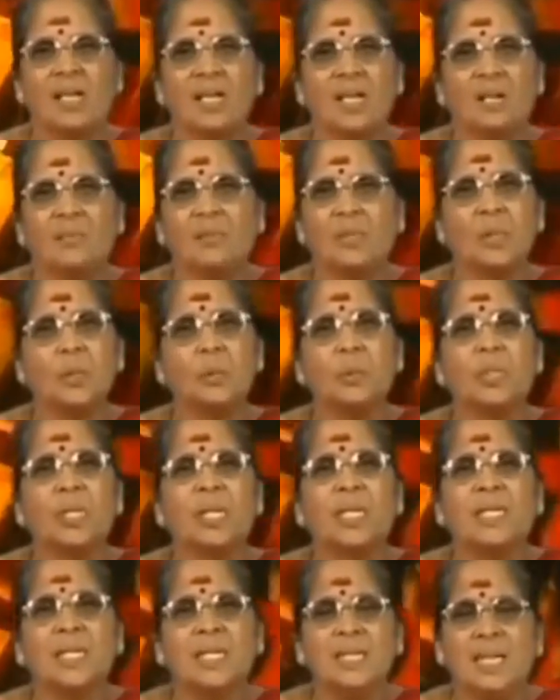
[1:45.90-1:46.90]
ஆனால் அவருக்கு
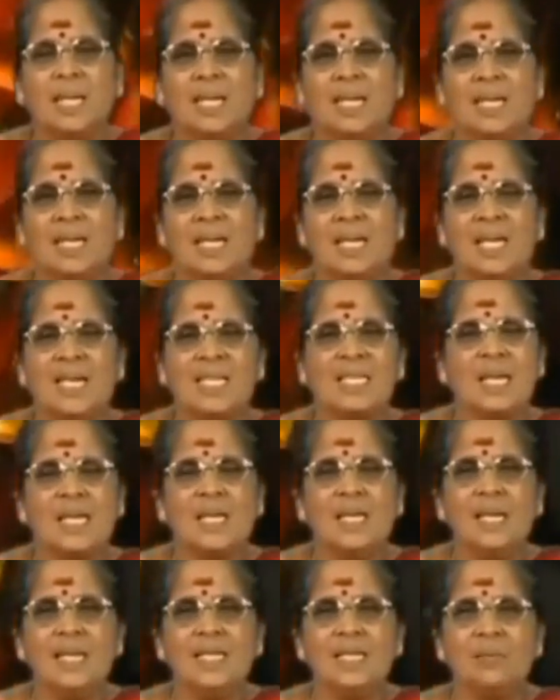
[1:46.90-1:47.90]
ஒரு கட்டத்திலே
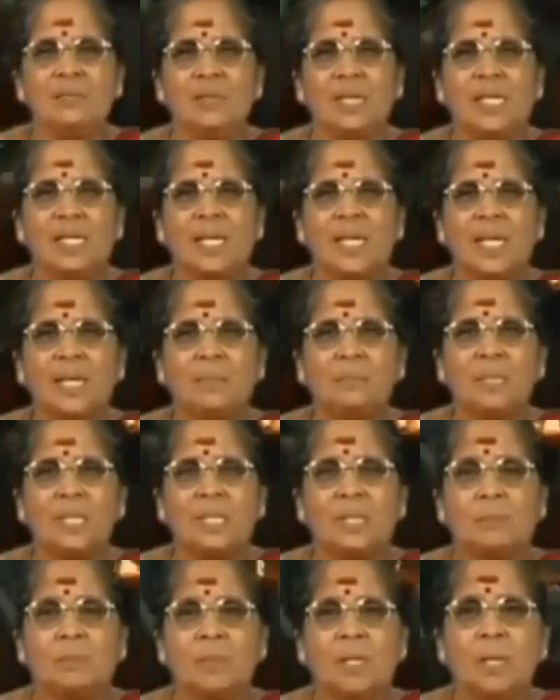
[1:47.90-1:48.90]
சன்னியாச வாழ்க்கை
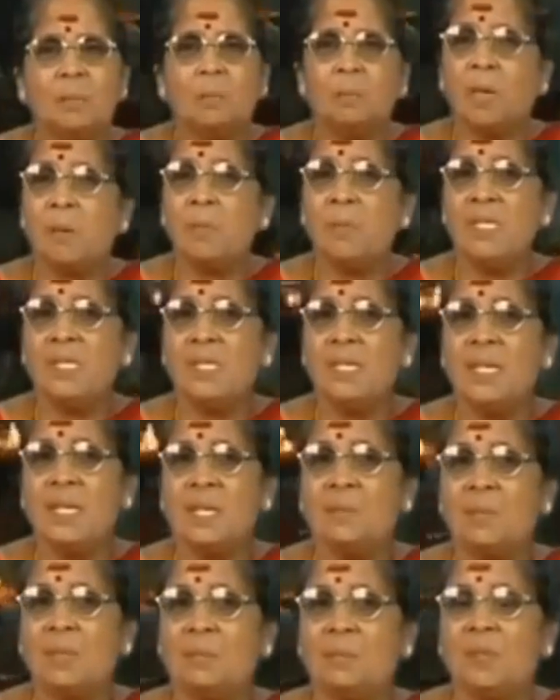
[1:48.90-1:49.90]
என்பது
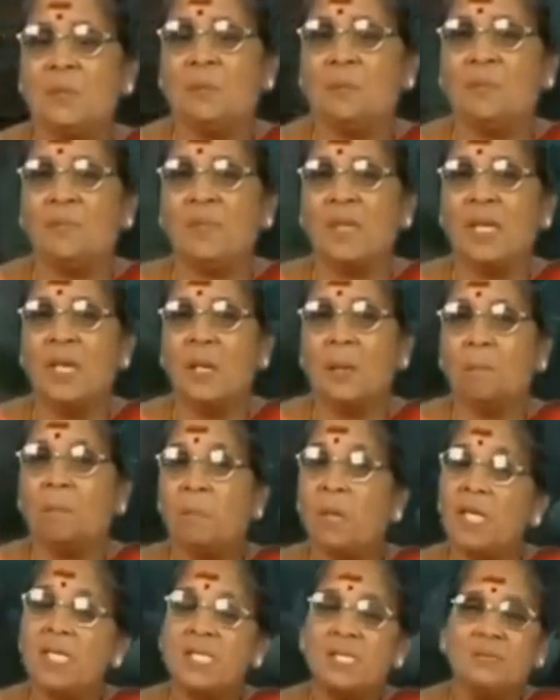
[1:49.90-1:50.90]
பிரம்மச்சாரியம் என்பதும்
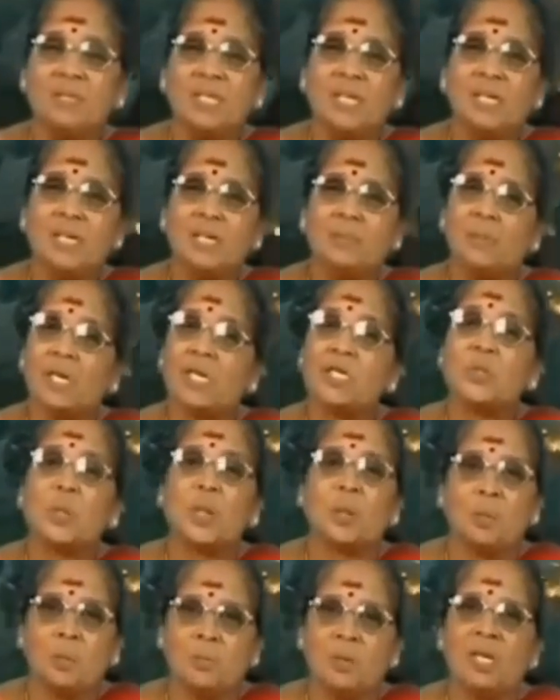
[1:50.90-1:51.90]
பேசுவதற்கு மிக
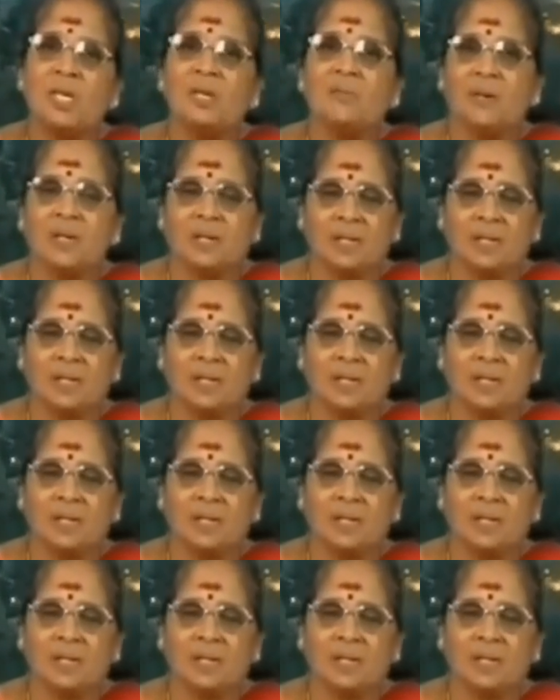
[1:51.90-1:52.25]
சுலபமான